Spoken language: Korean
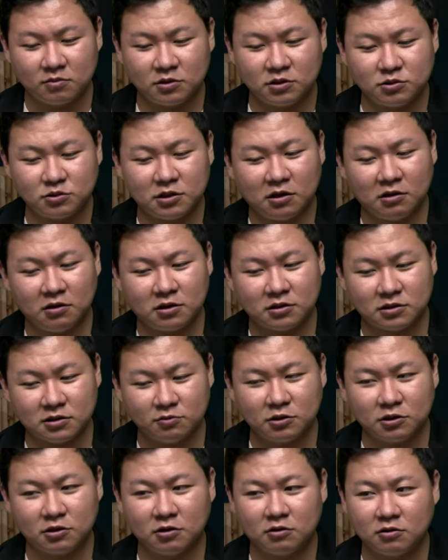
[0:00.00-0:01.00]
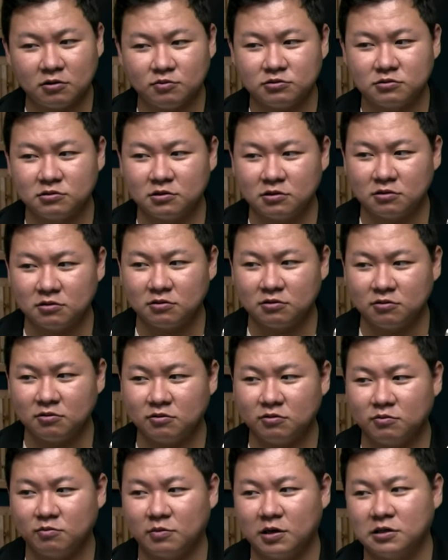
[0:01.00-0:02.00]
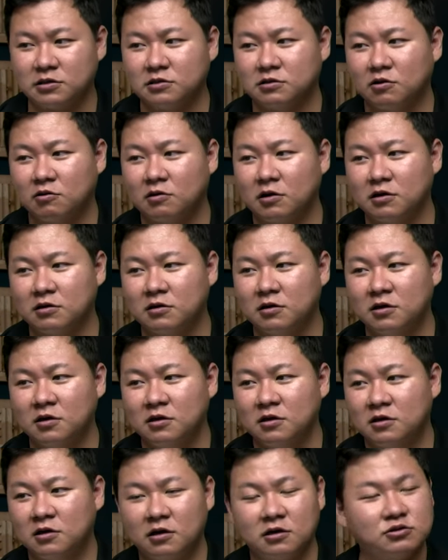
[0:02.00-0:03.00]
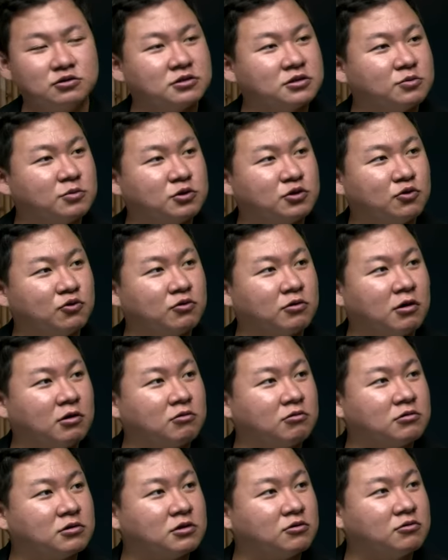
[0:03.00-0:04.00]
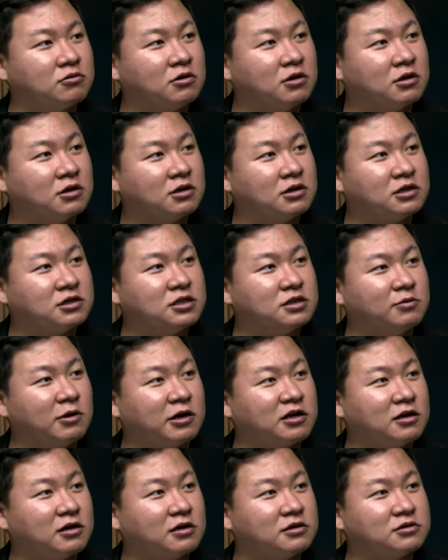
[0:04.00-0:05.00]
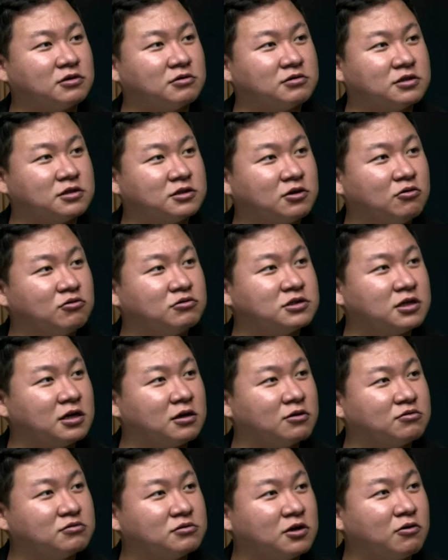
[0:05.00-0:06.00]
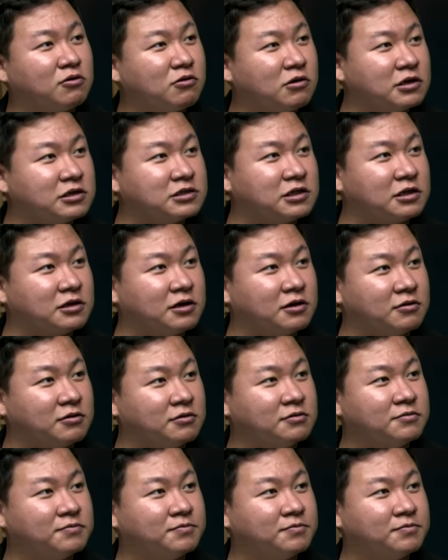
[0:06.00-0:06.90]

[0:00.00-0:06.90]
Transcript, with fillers: 민주사회 시민 여러분들도 많은 역할 해주시면 좋을 것 같고 그리고 잊지 말아야겠죠. 이제 서울시에도 선거가 있잖아요.